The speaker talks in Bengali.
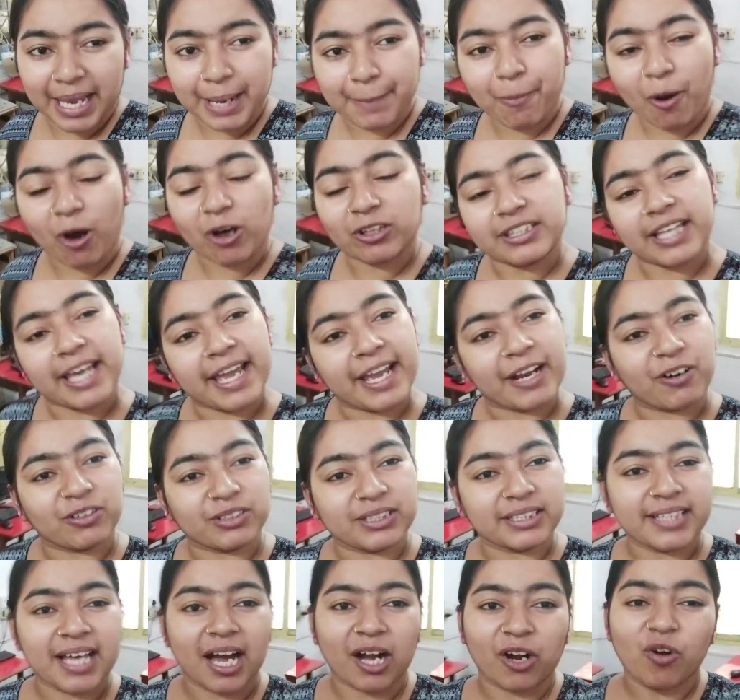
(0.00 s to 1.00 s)
এই পথে
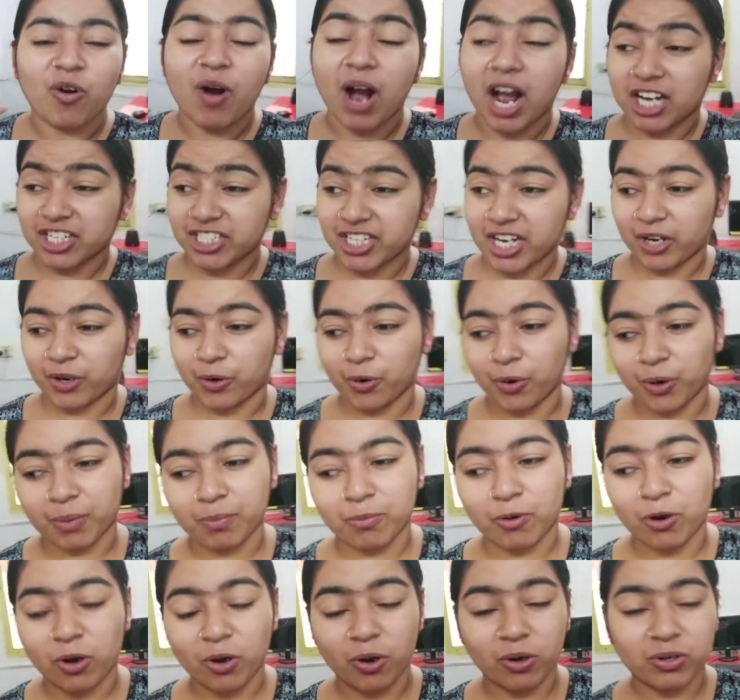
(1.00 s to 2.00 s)
এগোতে থাকো আশা
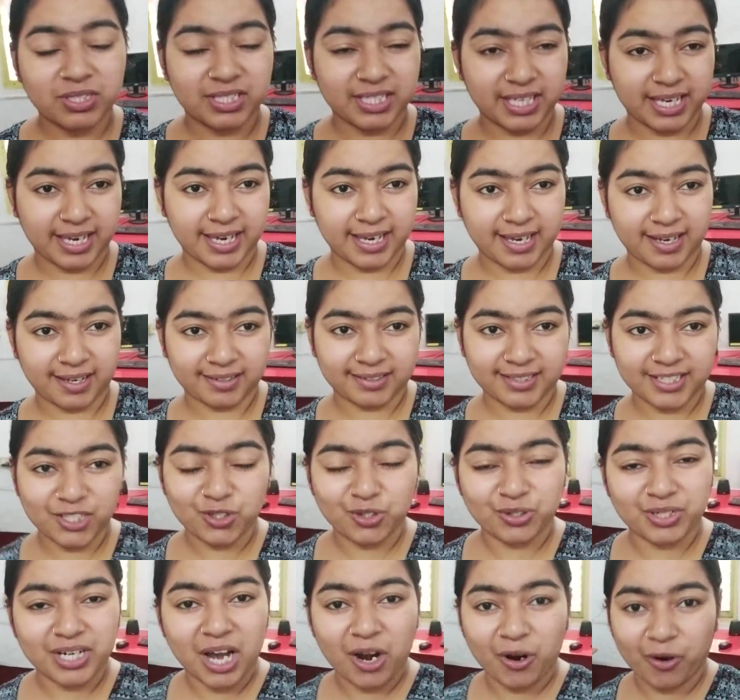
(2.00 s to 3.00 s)
করব যে
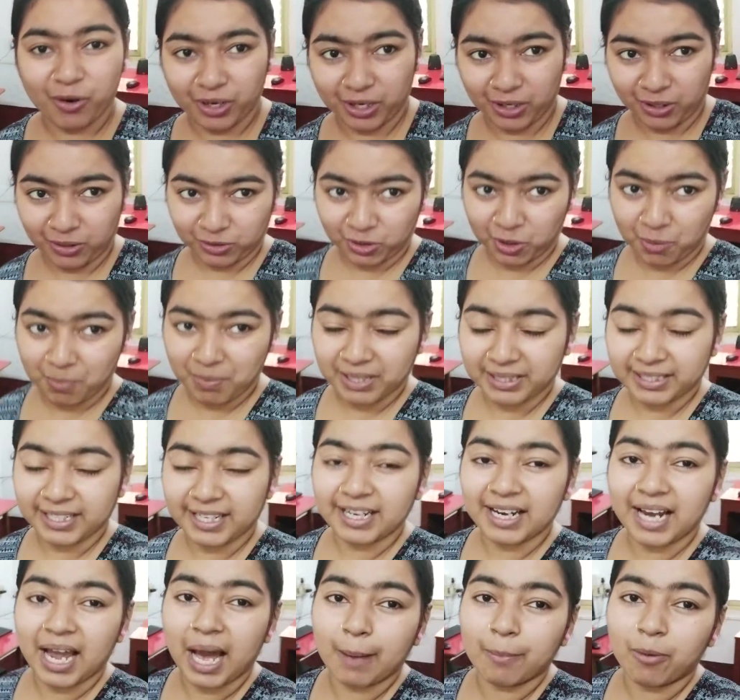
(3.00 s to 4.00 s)
কিছুটা হলেও
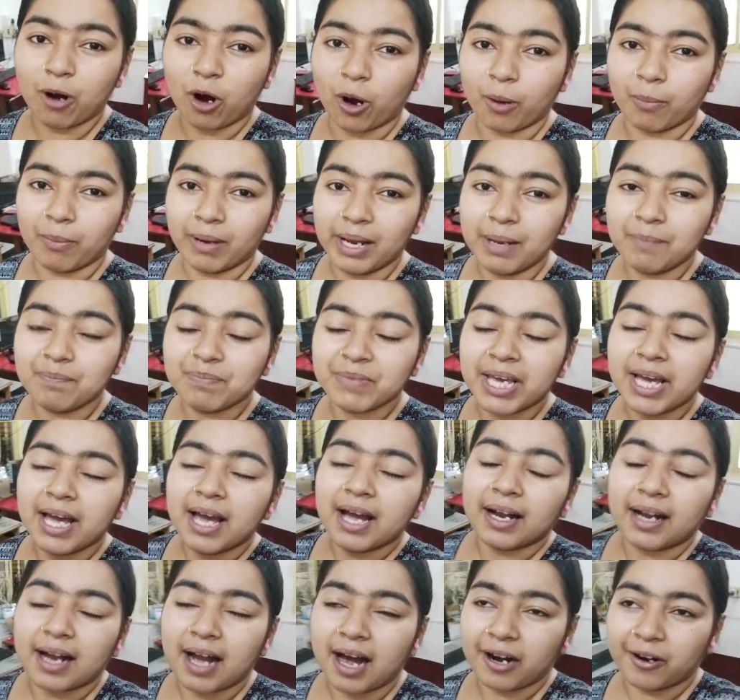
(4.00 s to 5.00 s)
তোমাদের লাভ হবে
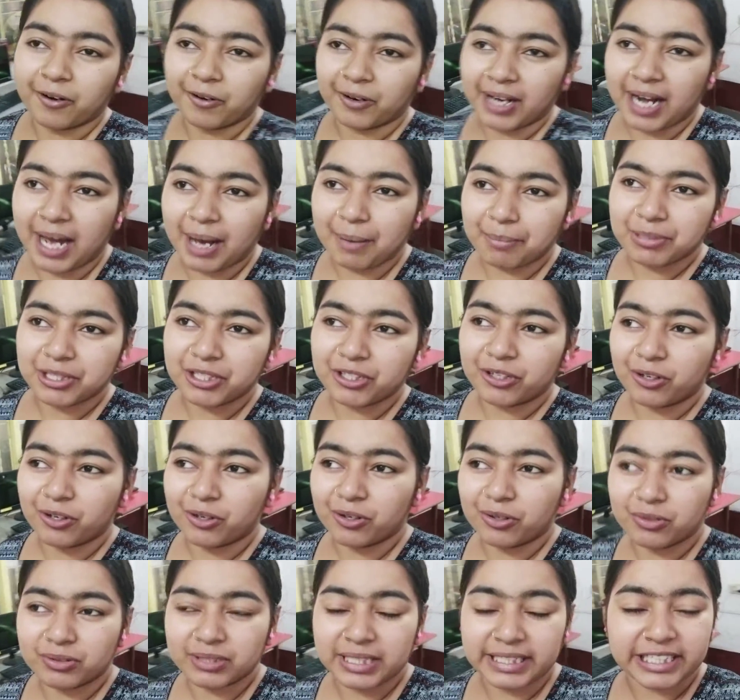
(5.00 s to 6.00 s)
কারণ আমিও
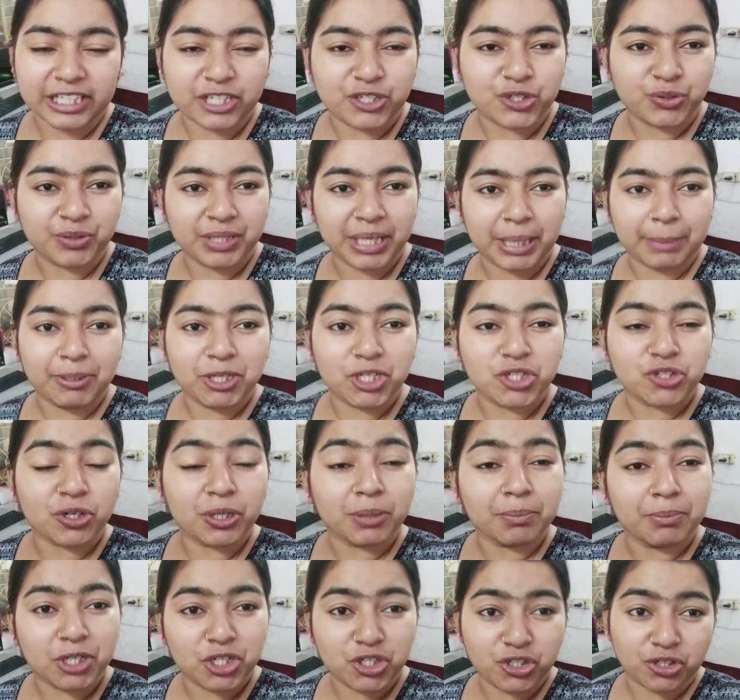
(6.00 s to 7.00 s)
এটা শুনে
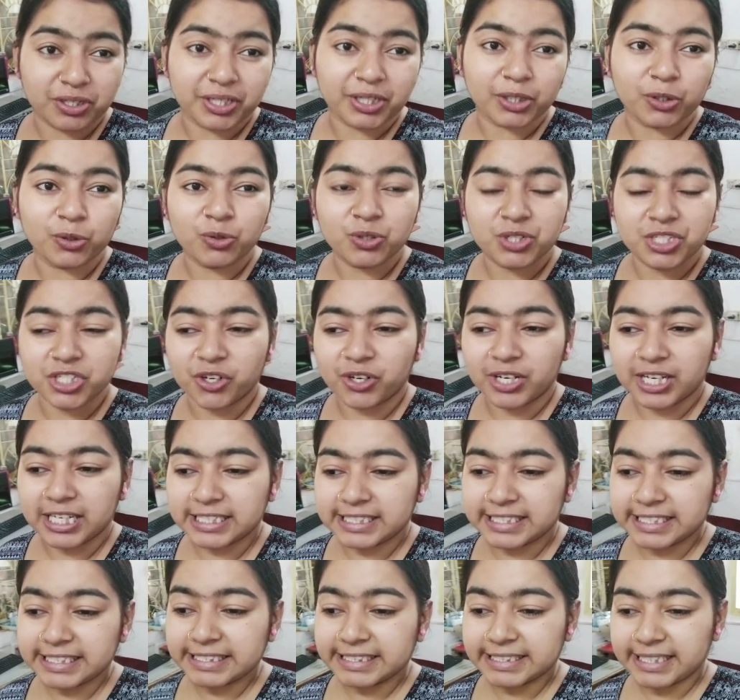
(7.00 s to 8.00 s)
ভীষণ ভীষণই খুশি
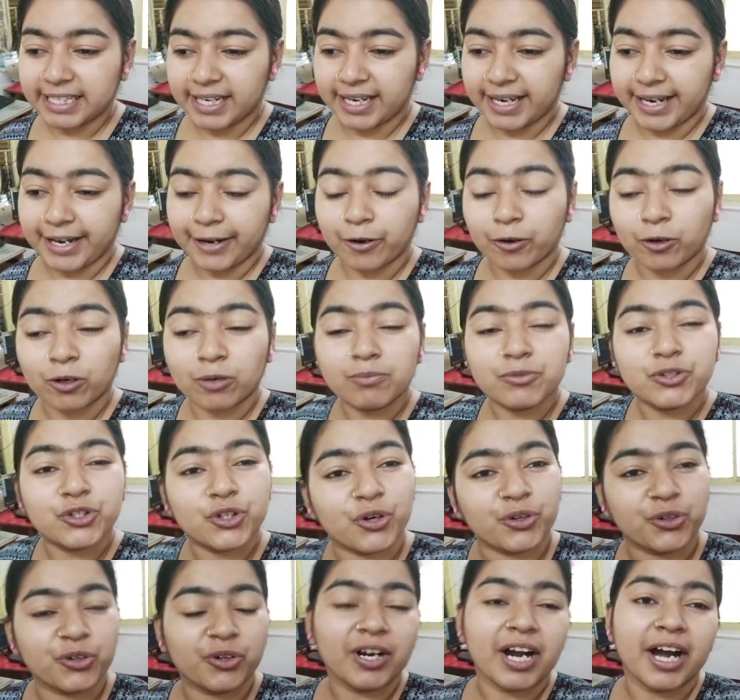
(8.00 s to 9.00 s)
হয়েছি যে এরকম
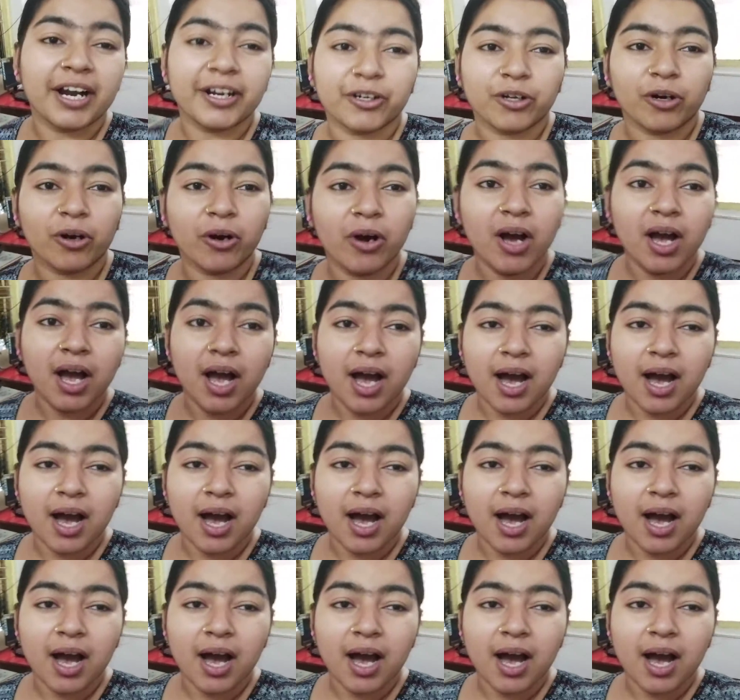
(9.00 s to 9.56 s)
ছোটোখাটো